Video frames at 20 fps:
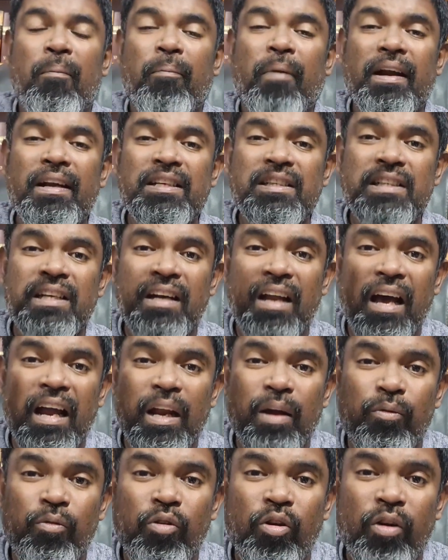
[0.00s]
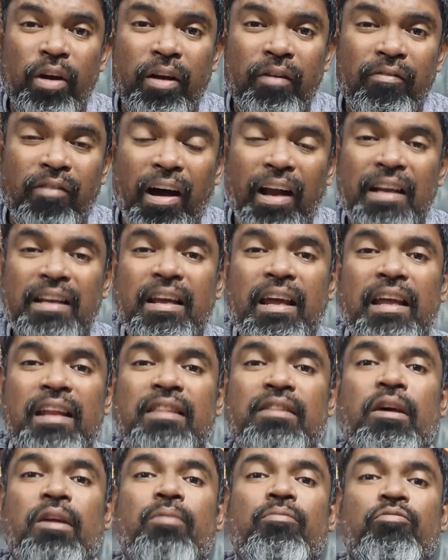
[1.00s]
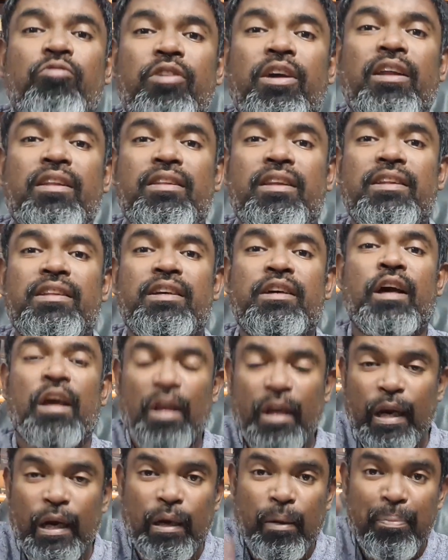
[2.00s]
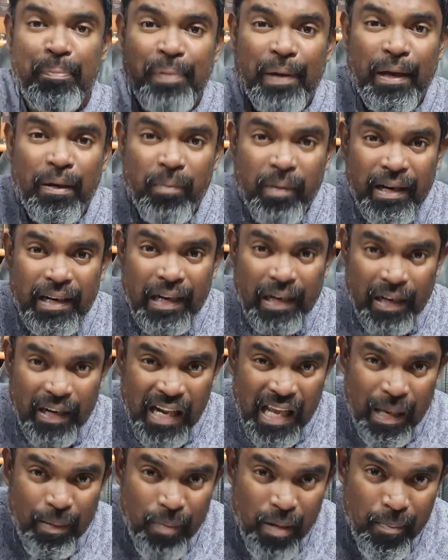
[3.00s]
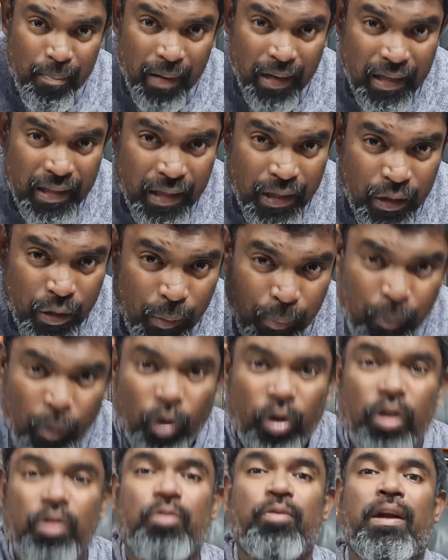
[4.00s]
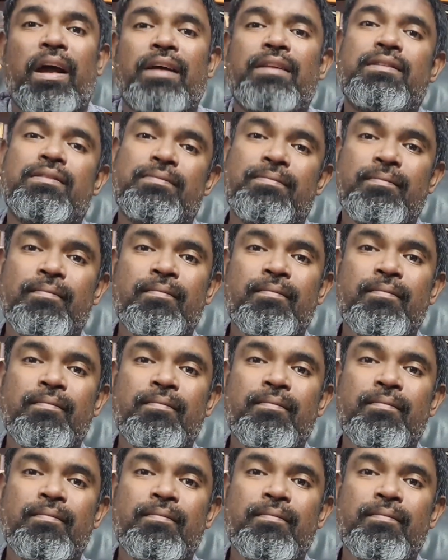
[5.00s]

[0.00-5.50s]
மனுஷனால் உங்களுடைய வாழ்க்கையின் தரம் உயர்ந்தது என்ற பெருமை என்றைக்குமே மனிதனுக்கு போகக்கூடாது